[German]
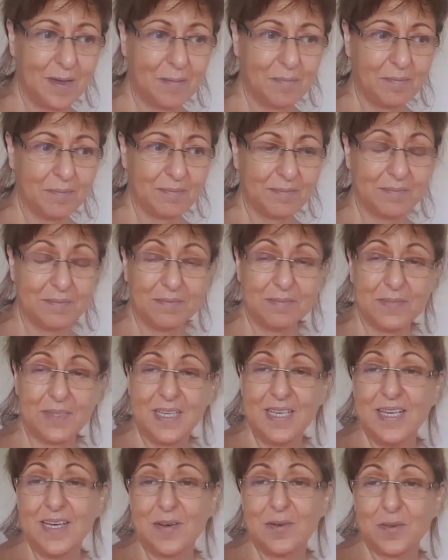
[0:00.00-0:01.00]
Ähm,
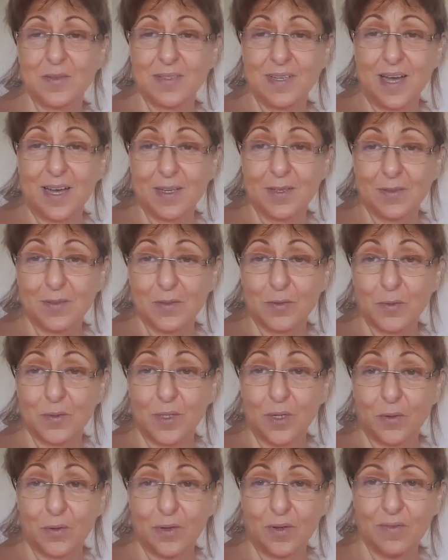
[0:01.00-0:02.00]
hier und da
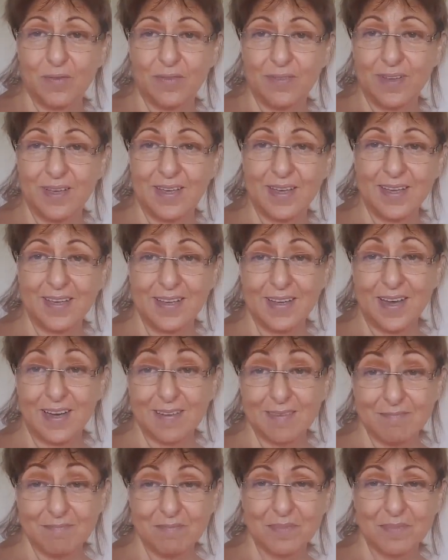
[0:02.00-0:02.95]
tut der Rücken weh,